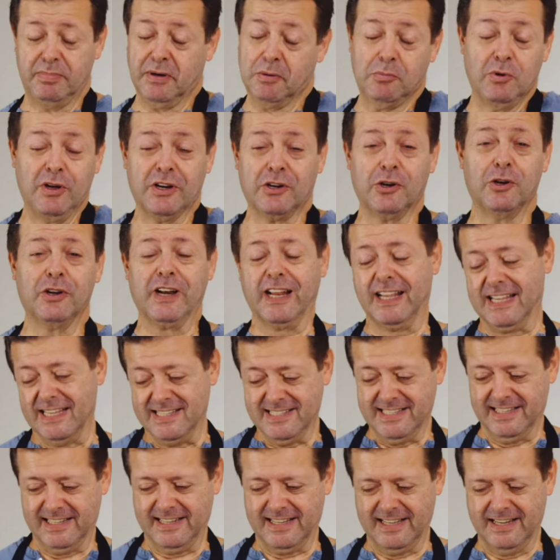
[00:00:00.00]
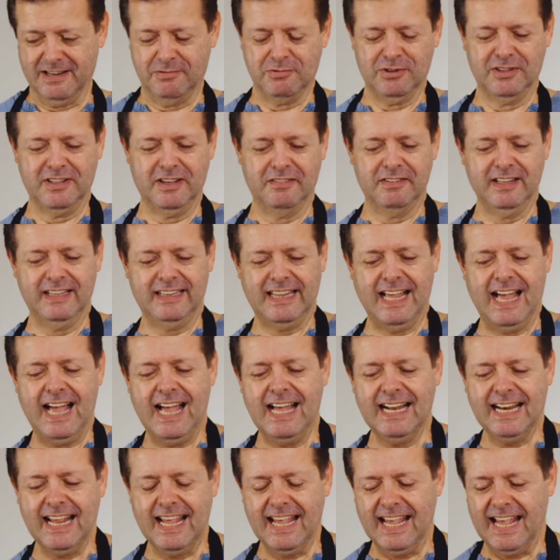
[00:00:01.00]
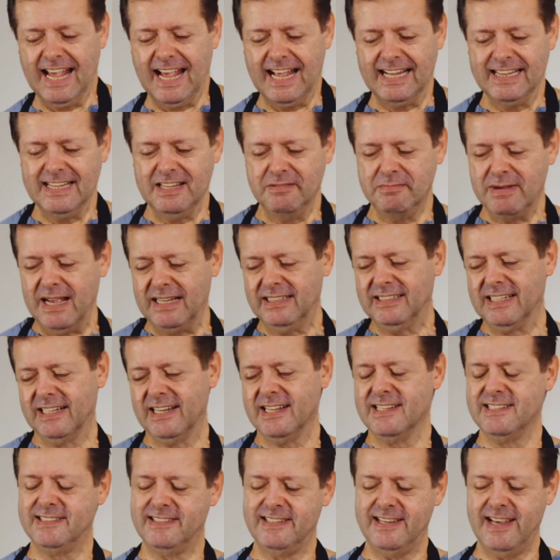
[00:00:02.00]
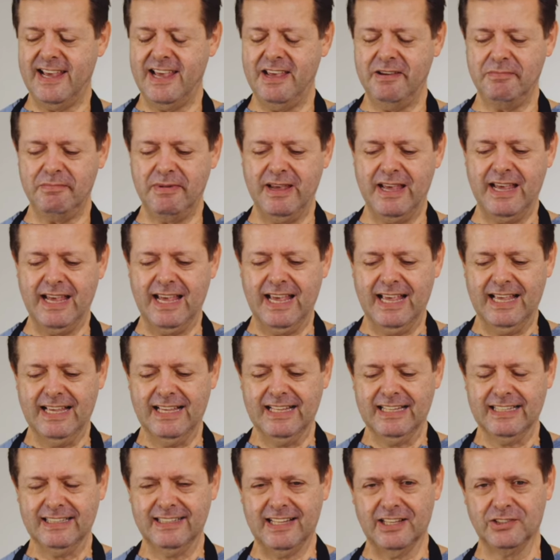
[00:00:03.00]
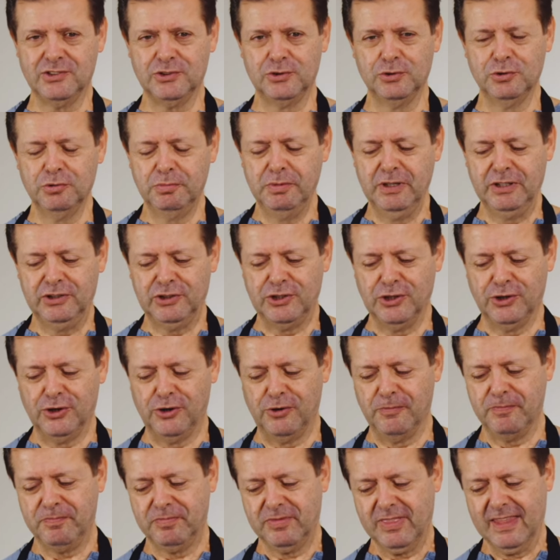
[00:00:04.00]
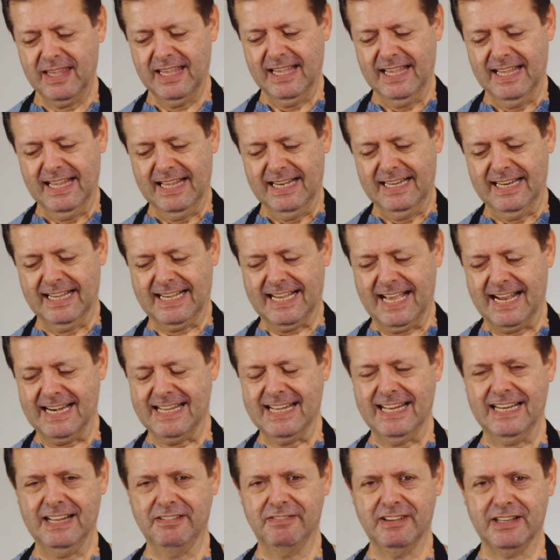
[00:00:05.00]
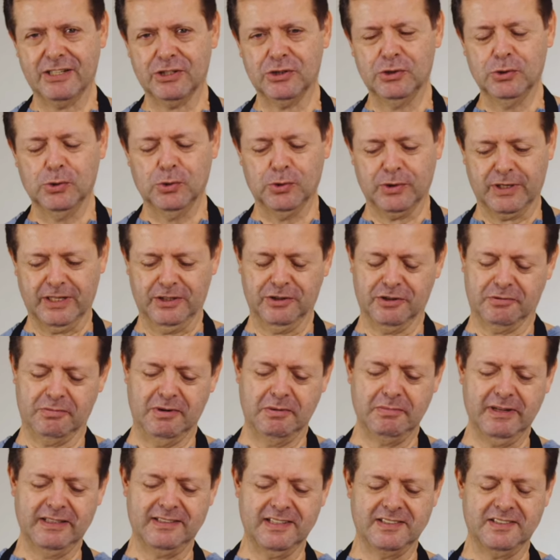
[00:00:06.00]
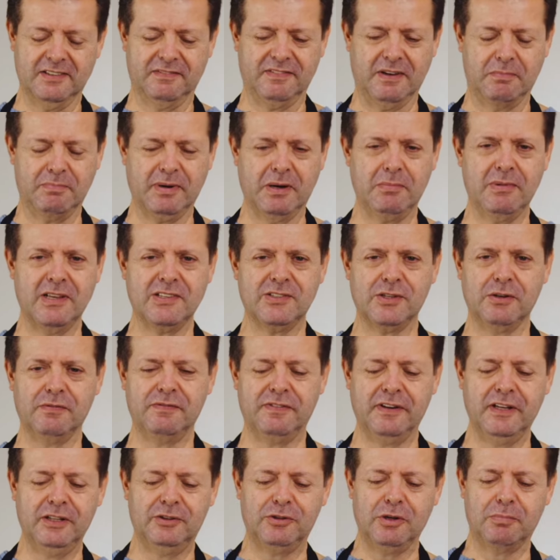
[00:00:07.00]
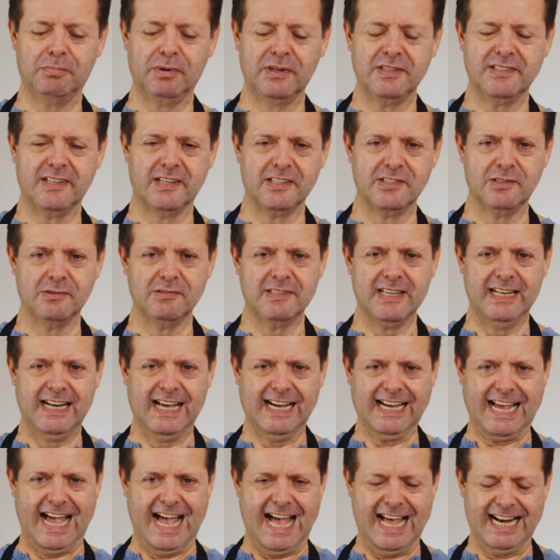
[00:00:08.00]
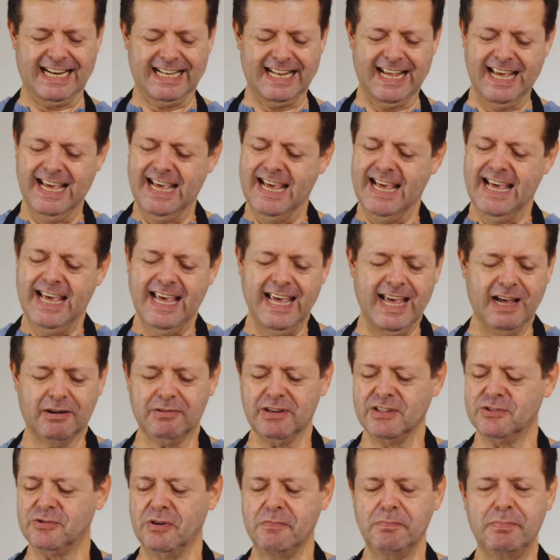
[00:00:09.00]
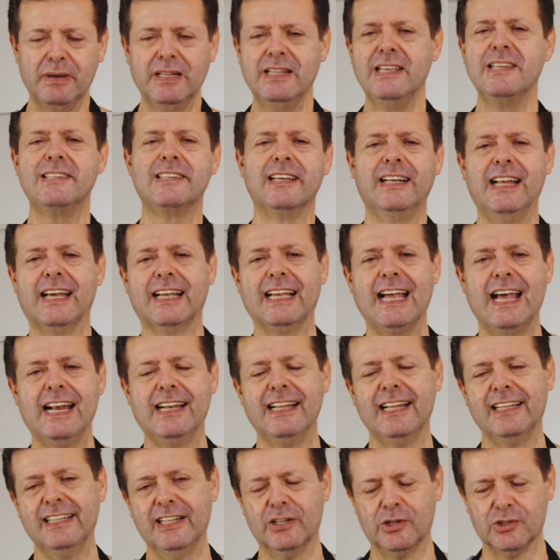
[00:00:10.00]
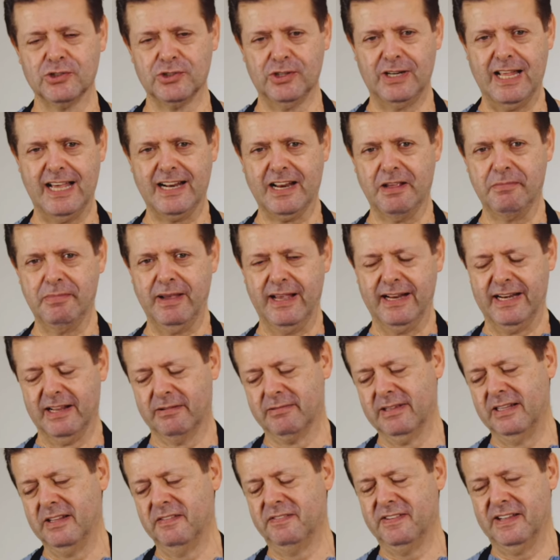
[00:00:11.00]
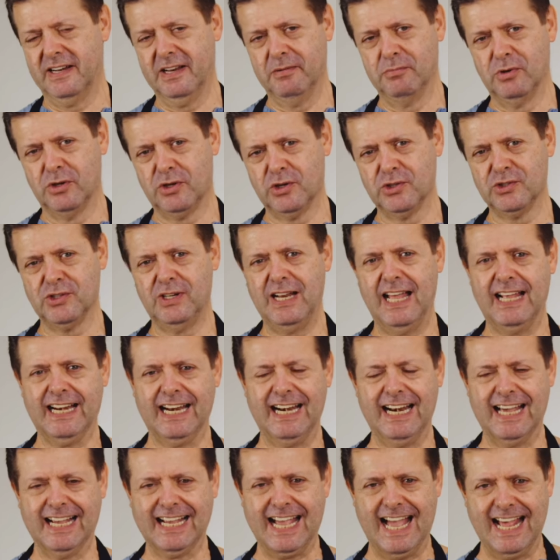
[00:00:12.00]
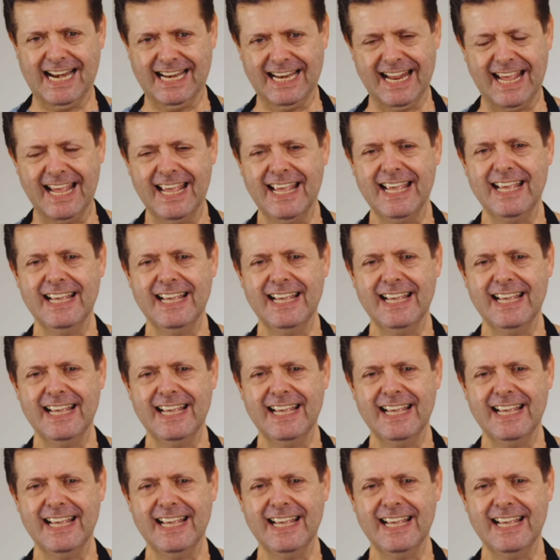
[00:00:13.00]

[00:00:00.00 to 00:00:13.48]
primo errore che cercheremo di evitare è di mettere insieme da subito le carni e le verdure, normalmente si fa prima il soffritto e poi si aggiunge la carne e questo impedisce alla carne di rosolare bene, quindi faremo rosolare la carne